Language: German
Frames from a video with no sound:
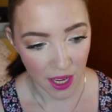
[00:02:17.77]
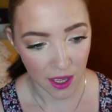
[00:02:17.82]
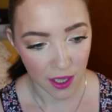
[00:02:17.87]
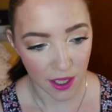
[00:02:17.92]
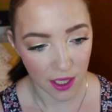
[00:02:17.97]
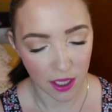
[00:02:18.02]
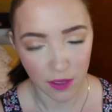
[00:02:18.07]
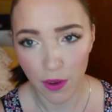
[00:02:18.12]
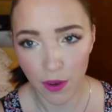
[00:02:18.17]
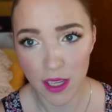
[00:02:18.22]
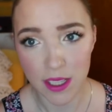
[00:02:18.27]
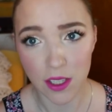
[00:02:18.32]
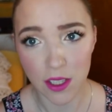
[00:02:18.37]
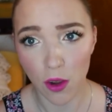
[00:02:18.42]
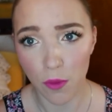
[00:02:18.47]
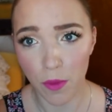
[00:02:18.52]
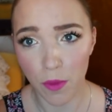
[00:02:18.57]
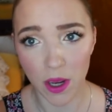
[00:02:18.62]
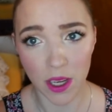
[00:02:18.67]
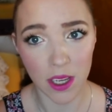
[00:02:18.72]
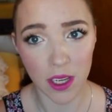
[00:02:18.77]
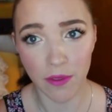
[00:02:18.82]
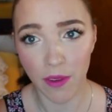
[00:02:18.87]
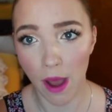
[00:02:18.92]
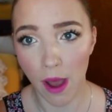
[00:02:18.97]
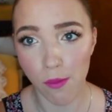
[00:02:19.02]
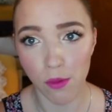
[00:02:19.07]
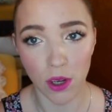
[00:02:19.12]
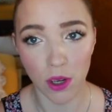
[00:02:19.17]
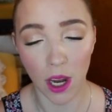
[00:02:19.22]
Äh, ich weiß nicht, ob man hier
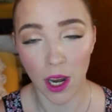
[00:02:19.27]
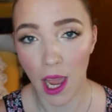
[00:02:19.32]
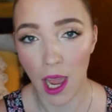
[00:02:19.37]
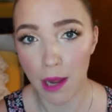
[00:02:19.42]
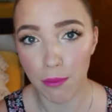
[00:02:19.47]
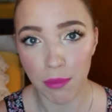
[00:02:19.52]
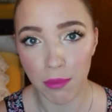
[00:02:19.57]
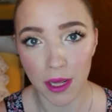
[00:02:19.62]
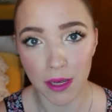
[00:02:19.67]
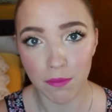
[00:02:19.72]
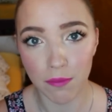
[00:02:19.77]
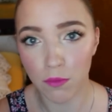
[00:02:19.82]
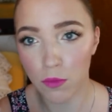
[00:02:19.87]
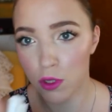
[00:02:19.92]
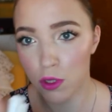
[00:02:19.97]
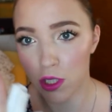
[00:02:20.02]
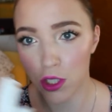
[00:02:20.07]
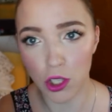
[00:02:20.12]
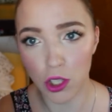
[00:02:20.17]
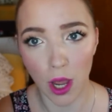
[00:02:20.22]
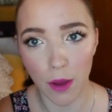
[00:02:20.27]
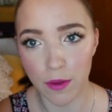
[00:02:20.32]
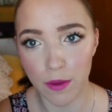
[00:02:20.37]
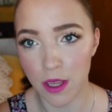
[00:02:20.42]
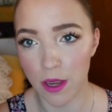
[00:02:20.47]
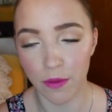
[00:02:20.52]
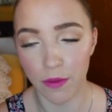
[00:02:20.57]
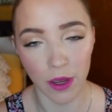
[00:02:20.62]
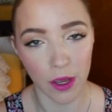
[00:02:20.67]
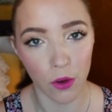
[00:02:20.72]
Werbung dann einblenden muss. Ich schreibe jetzt
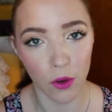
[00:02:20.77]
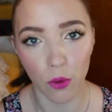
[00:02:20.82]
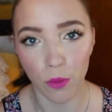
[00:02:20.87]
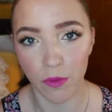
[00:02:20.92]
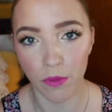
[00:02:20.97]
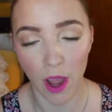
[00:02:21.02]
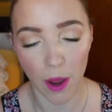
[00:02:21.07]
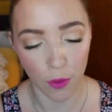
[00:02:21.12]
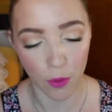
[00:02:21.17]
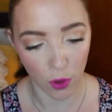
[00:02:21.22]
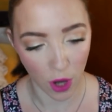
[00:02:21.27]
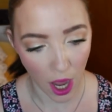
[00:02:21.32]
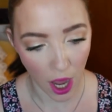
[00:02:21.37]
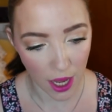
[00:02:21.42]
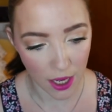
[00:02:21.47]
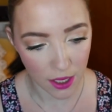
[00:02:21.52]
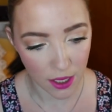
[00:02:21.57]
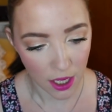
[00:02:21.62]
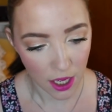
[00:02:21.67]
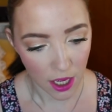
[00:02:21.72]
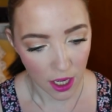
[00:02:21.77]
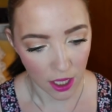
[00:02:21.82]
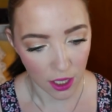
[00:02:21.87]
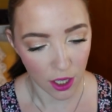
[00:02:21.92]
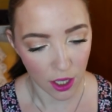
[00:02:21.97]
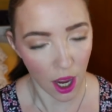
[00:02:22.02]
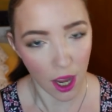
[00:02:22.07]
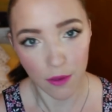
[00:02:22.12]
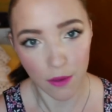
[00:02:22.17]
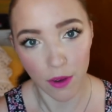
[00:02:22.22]
einfach hier oben Werbung rein,
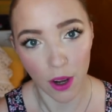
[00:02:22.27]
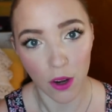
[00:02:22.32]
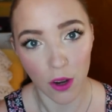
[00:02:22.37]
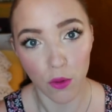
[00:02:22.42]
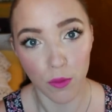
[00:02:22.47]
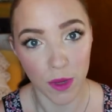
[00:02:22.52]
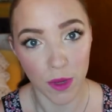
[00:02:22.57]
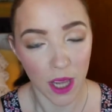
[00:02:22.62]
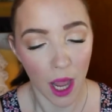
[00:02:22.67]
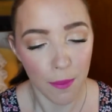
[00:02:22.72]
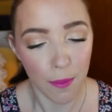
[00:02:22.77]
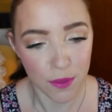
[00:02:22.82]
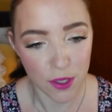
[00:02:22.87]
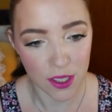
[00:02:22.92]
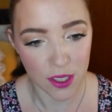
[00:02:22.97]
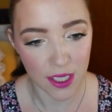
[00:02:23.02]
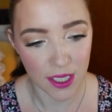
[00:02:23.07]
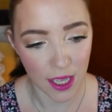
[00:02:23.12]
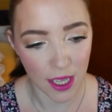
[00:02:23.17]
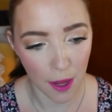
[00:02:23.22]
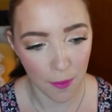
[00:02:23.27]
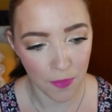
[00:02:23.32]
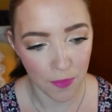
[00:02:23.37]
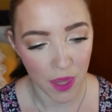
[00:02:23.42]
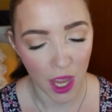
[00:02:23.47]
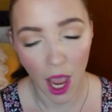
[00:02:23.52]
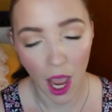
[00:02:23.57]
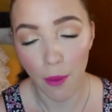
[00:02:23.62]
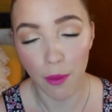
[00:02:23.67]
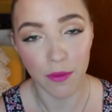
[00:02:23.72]
äh, einfach um mich abzusichern.
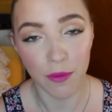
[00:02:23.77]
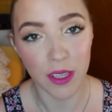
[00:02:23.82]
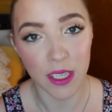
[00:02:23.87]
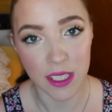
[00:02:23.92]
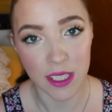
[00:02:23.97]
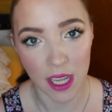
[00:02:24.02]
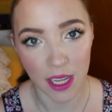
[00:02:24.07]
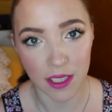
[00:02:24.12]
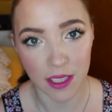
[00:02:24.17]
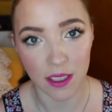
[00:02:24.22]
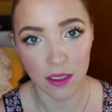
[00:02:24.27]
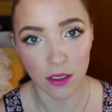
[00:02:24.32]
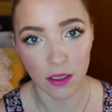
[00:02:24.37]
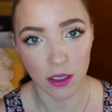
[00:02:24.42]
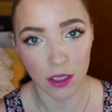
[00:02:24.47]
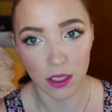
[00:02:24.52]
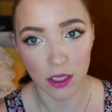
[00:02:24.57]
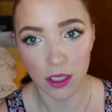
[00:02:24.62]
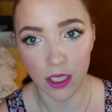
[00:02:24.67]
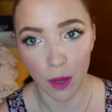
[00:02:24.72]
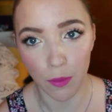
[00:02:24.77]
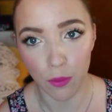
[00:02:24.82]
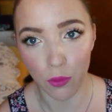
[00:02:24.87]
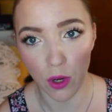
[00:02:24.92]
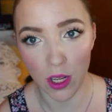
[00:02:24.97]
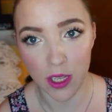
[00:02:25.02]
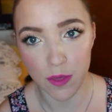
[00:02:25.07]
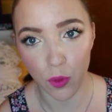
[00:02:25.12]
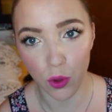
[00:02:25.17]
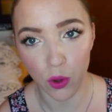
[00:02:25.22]
Aber wie gesagt, äh, ich habe
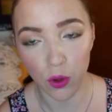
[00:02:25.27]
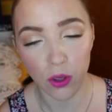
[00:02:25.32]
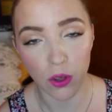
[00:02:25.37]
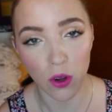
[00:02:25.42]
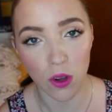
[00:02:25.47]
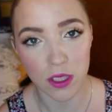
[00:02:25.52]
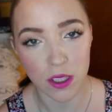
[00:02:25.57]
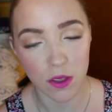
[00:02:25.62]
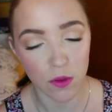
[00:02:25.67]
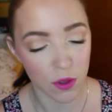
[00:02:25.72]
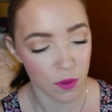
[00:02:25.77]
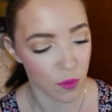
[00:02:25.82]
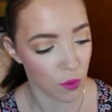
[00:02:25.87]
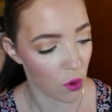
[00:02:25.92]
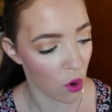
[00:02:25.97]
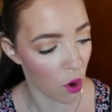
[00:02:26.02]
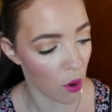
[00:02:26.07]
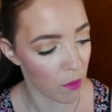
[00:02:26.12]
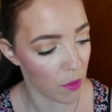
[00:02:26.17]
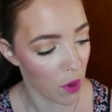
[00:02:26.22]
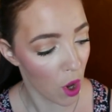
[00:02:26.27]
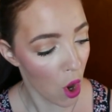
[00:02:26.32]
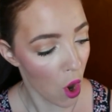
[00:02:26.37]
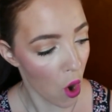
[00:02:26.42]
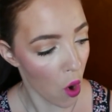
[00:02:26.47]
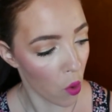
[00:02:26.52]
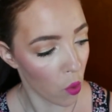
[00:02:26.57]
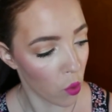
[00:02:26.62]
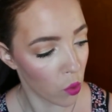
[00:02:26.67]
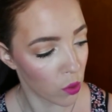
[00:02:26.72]
nur das Produkt kostenlos bekommen
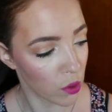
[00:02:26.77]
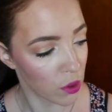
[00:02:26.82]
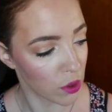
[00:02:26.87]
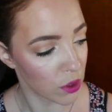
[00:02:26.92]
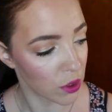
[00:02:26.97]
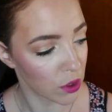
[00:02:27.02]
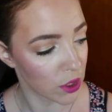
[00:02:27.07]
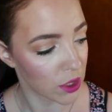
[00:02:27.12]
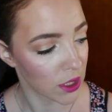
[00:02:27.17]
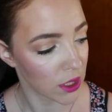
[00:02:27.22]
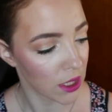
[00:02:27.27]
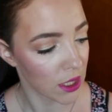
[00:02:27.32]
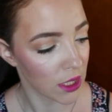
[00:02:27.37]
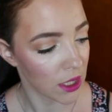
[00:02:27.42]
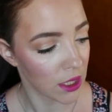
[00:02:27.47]
und